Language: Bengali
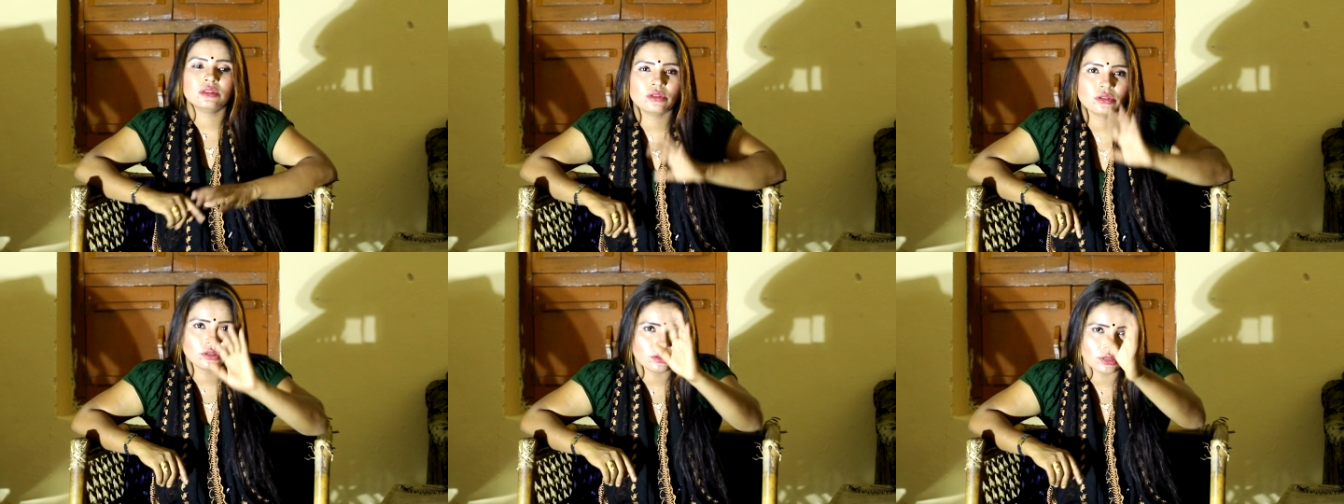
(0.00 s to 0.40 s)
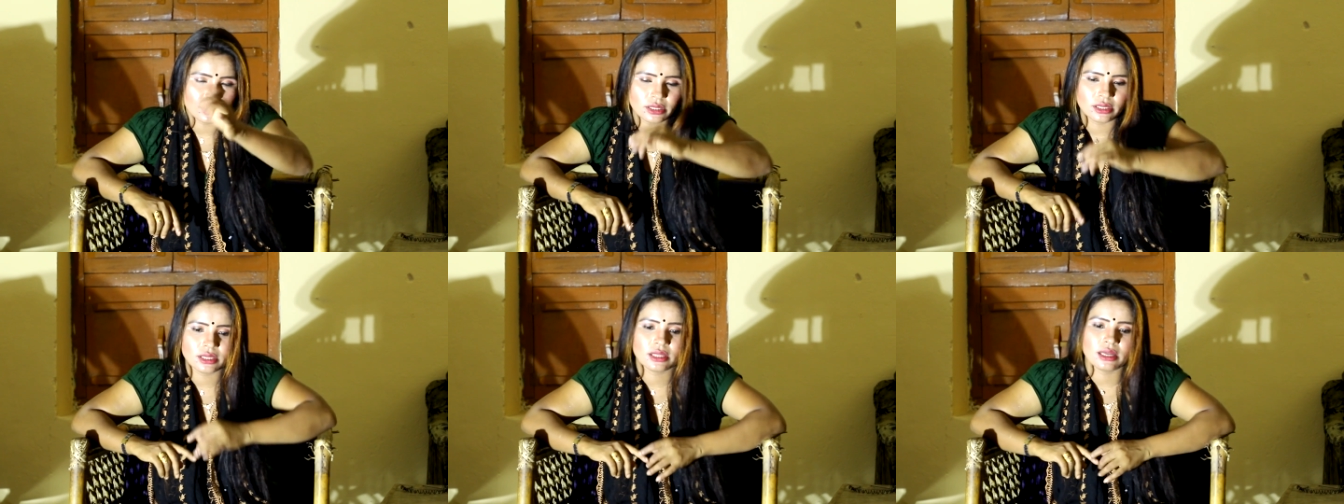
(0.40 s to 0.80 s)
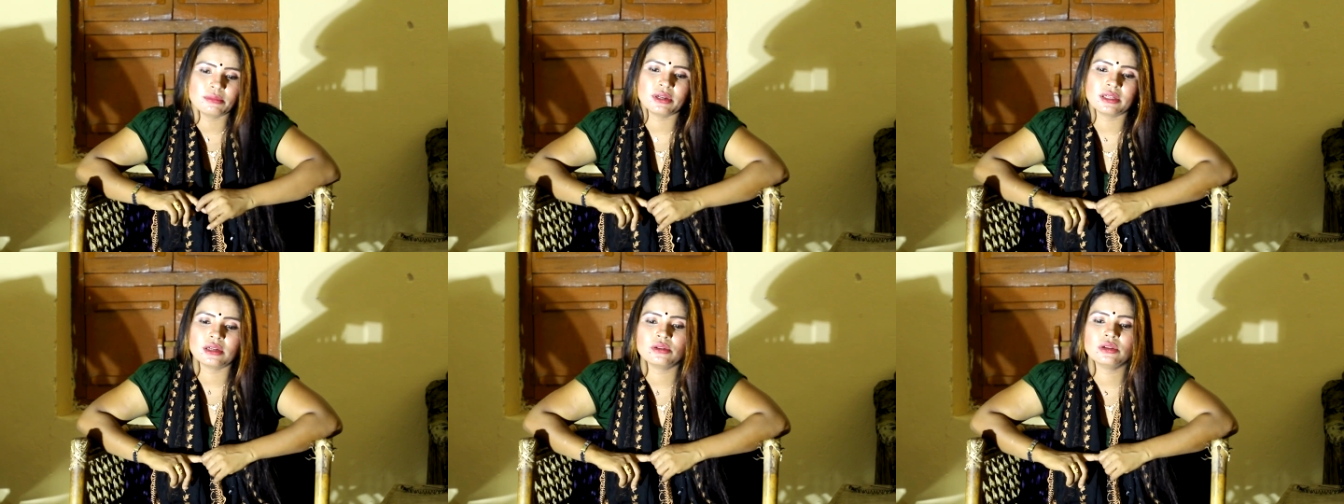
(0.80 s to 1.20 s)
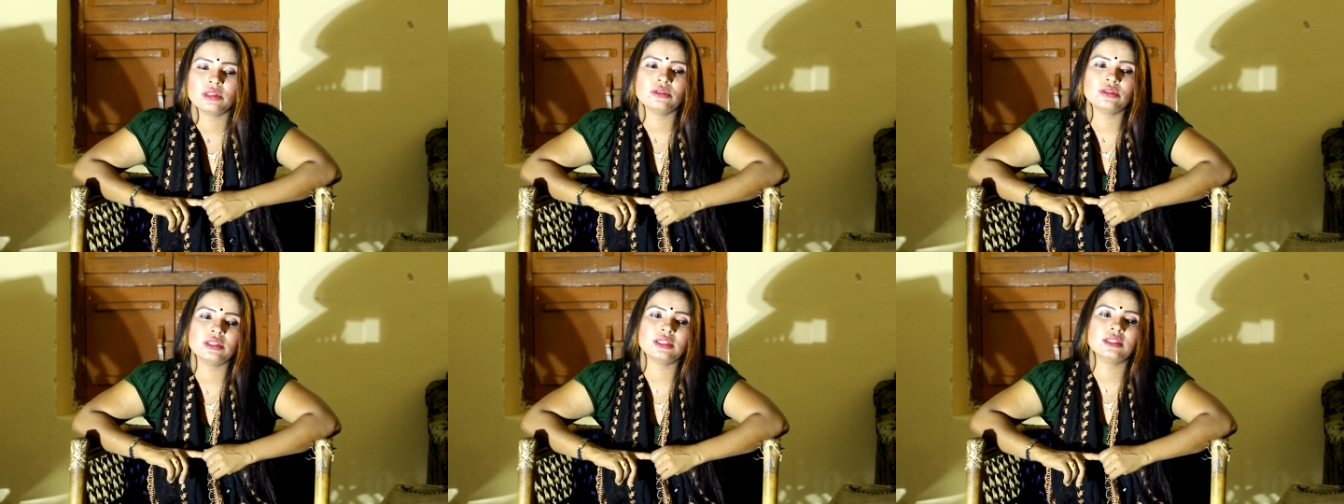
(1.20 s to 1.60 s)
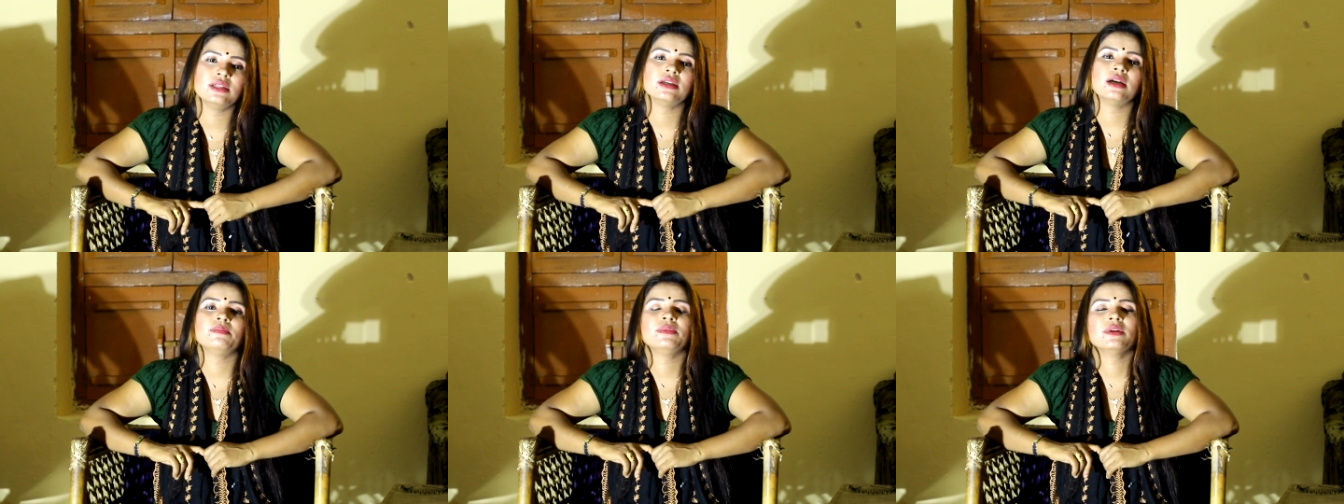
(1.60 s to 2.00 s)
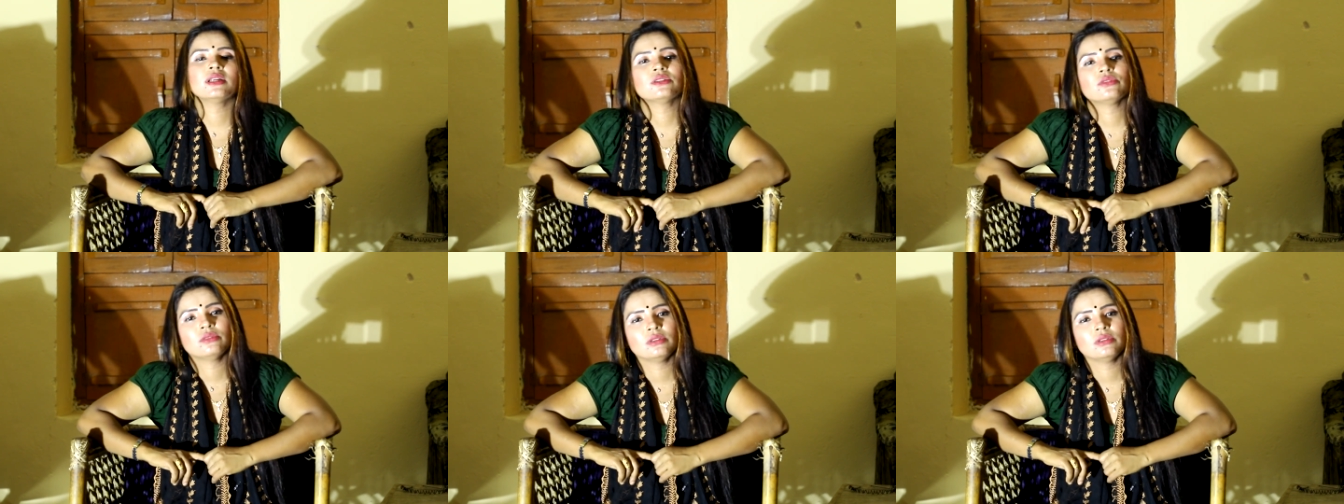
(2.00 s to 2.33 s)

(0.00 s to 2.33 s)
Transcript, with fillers: দর্শকের ইয়েতে আমি একটা কথা বলতেছি আপনারা